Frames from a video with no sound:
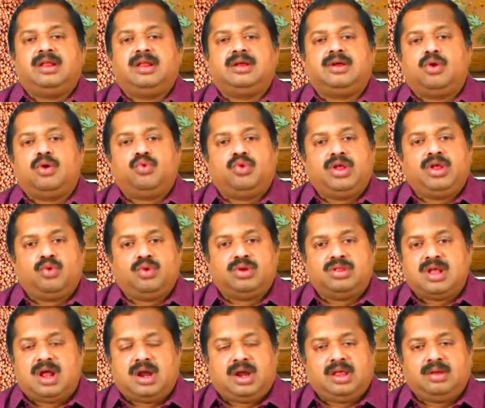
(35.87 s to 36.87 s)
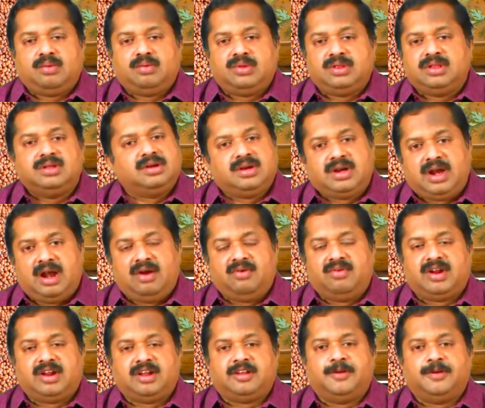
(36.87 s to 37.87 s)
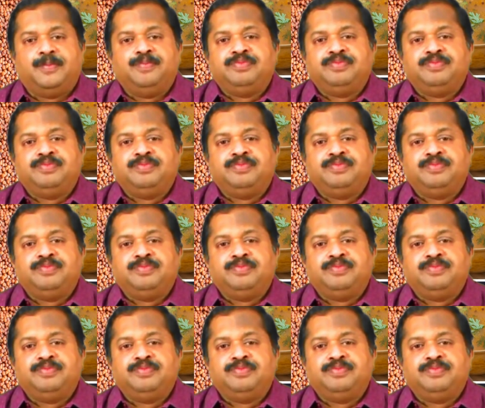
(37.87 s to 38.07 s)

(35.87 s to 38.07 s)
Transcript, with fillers: இருக்கக்கூடிய ஒரு தானியம் வந்து கேழ்வரகு